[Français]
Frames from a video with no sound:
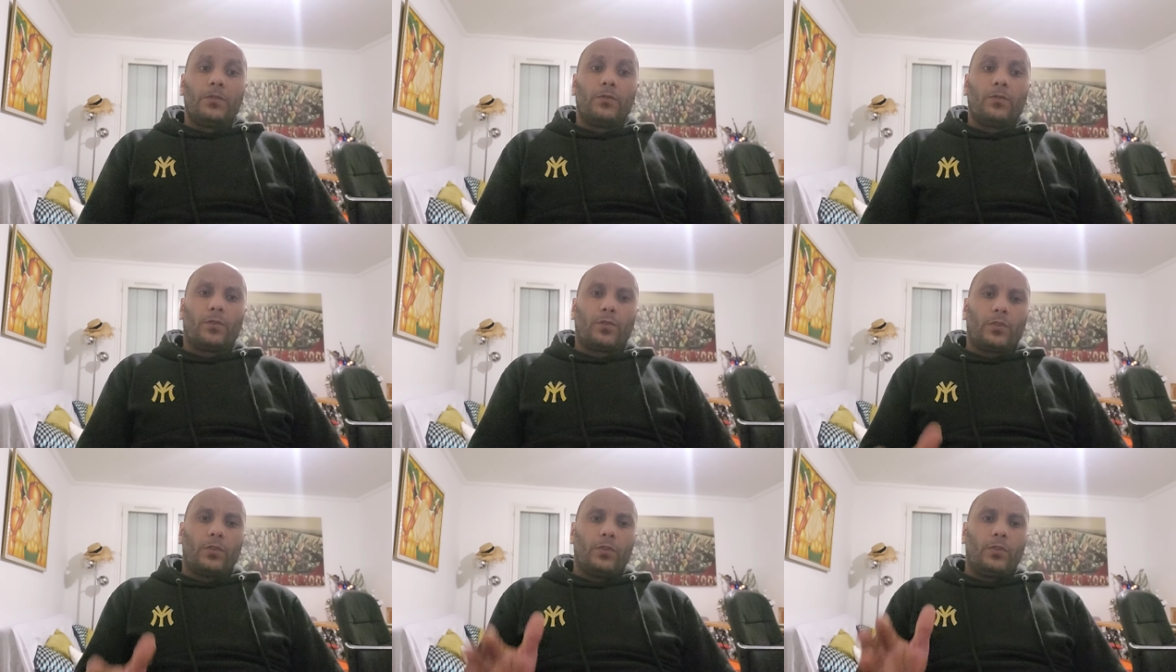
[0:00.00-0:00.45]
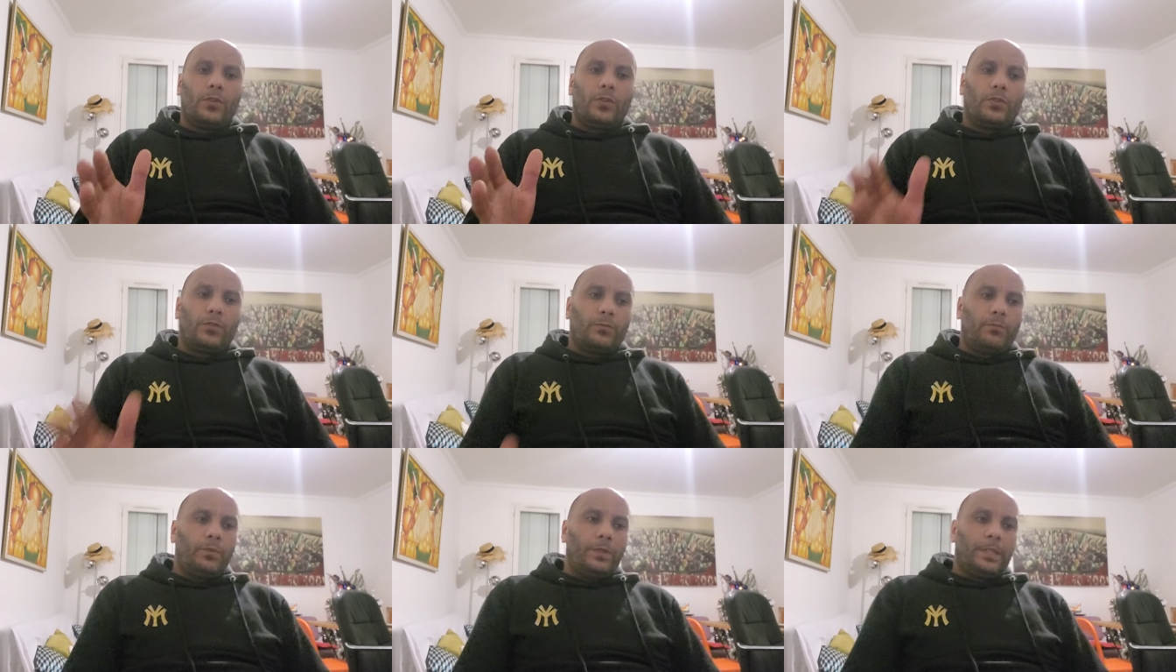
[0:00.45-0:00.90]
Donc
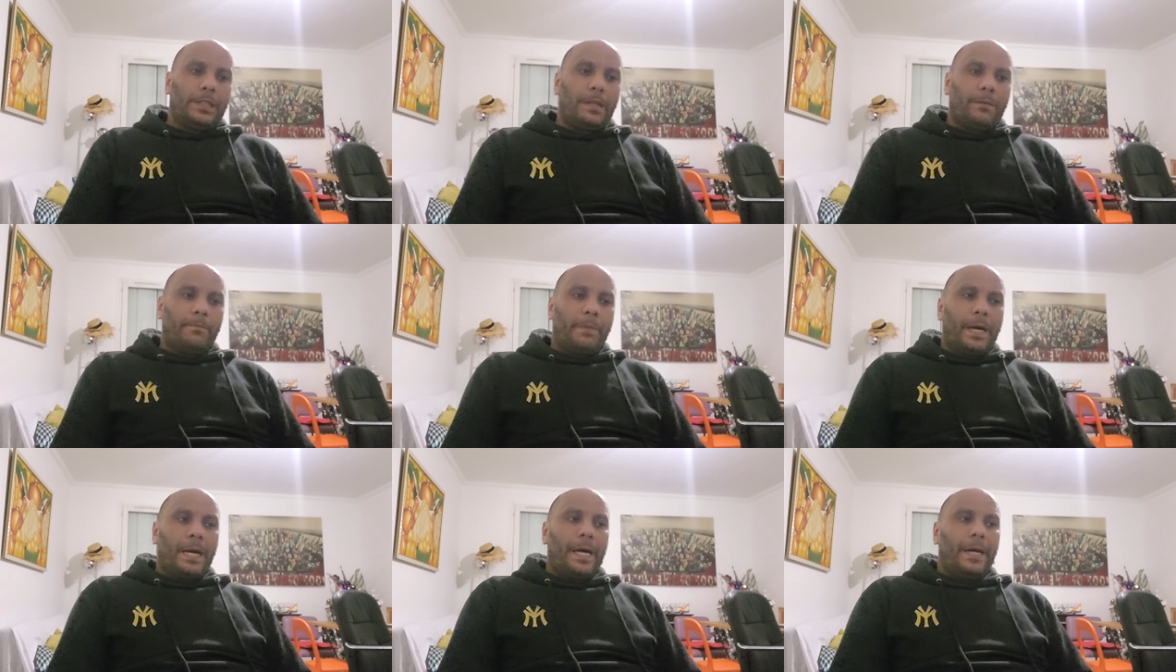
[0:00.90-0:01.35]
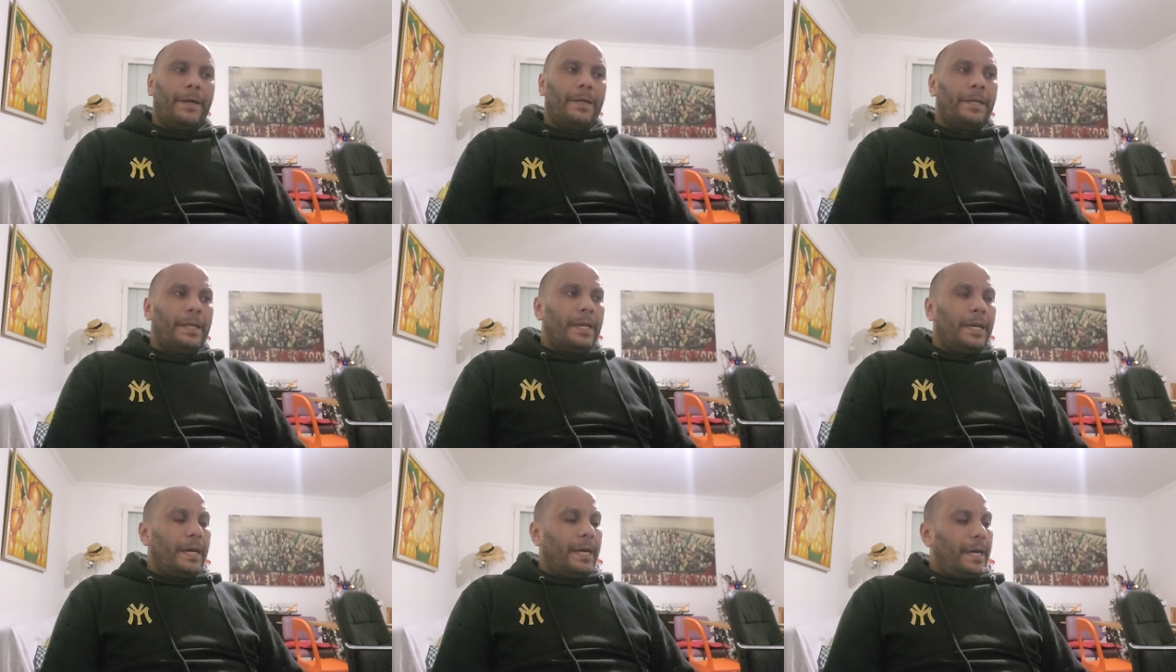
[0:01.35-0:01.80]
depuis le
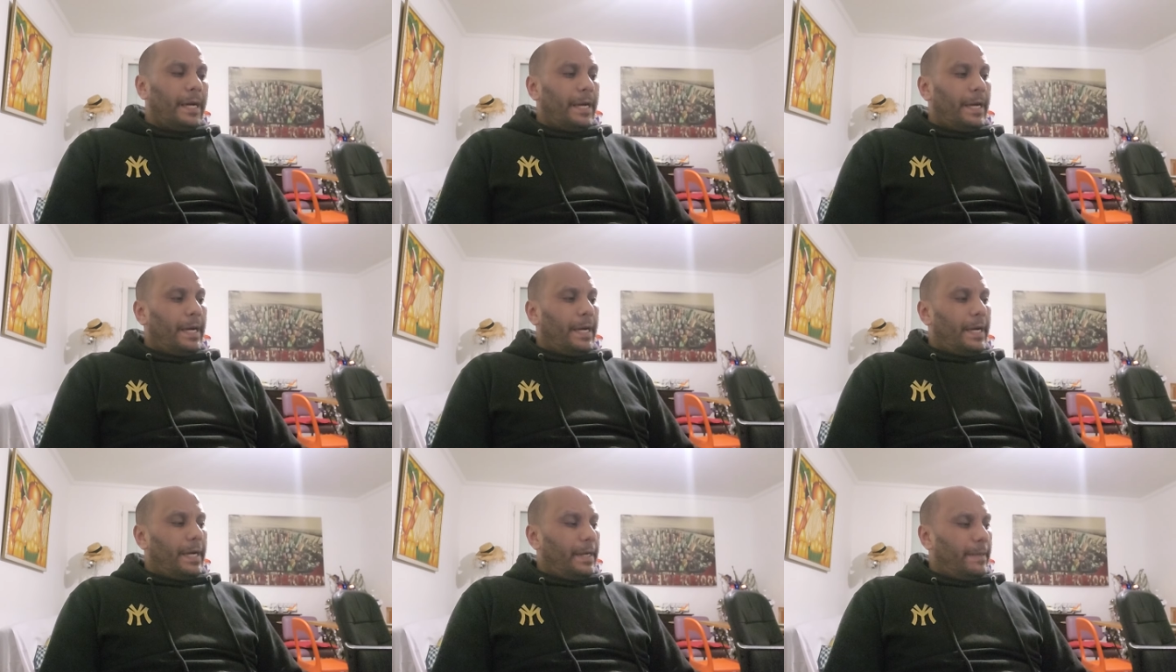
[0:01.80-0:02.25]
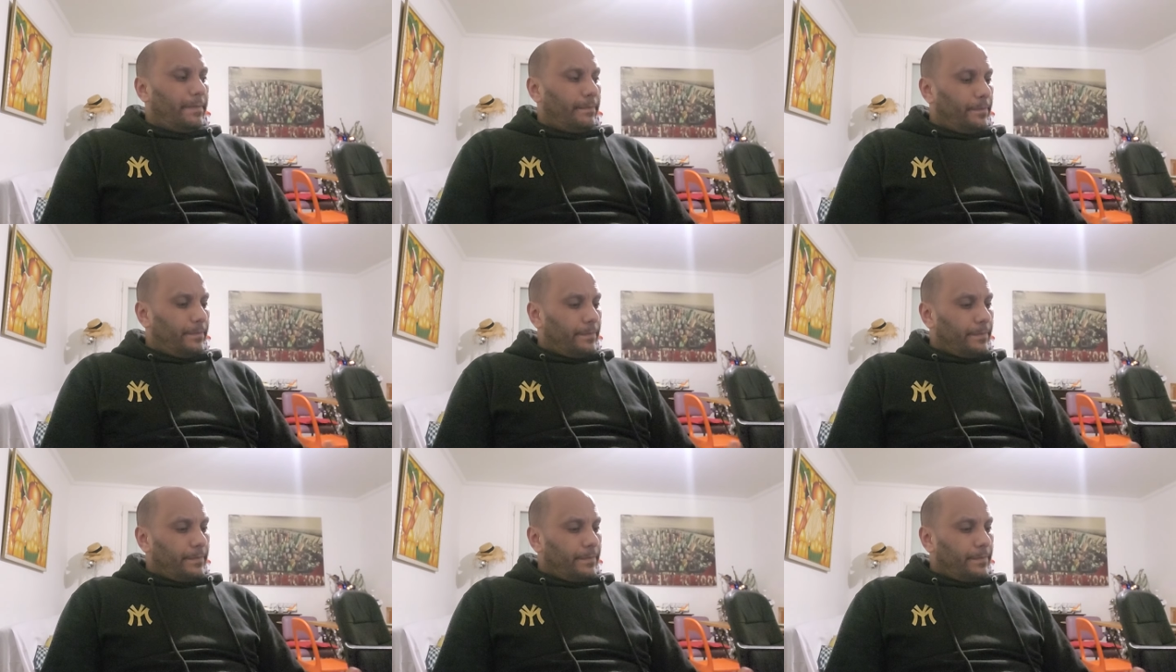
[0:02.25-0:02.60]
départ, à,